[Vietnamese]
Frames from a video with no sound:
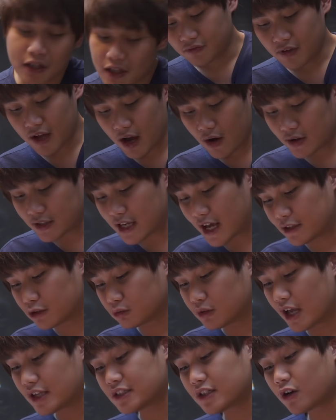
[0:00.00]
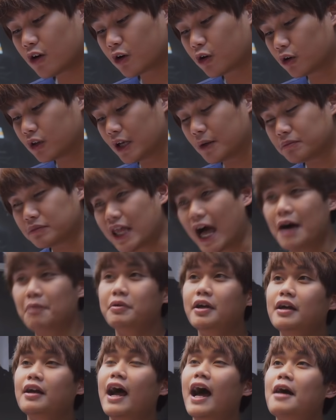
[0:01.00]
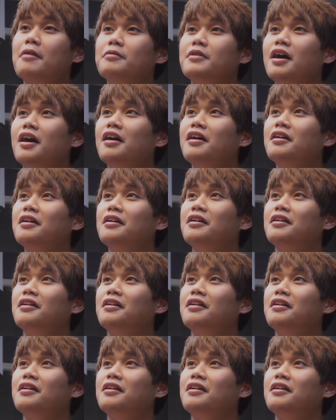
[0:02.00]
Và ngoài ra chúng ta sẽ còn có thêm tám gi bi RAM nữa.